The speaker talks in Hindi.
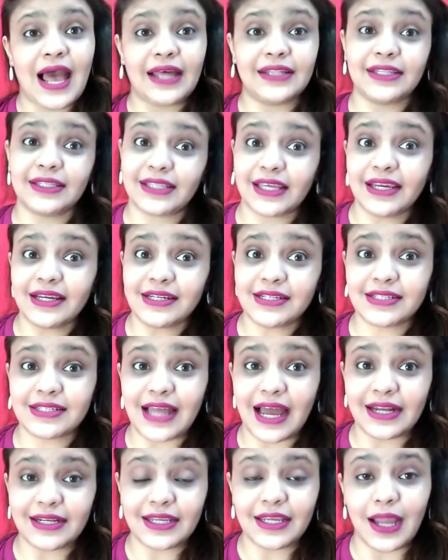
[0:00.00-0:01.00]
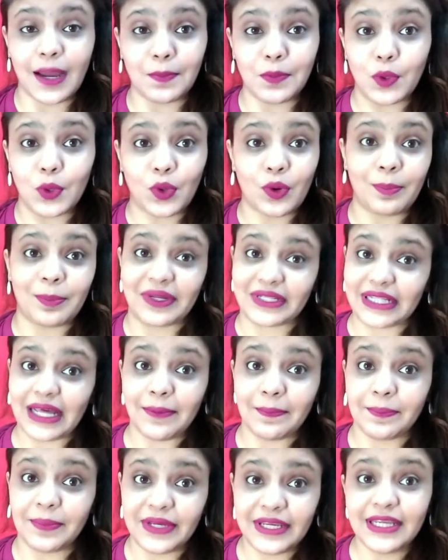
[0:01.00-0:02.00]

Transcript: एंड द थिंग्स दैट कि हम लोग को पता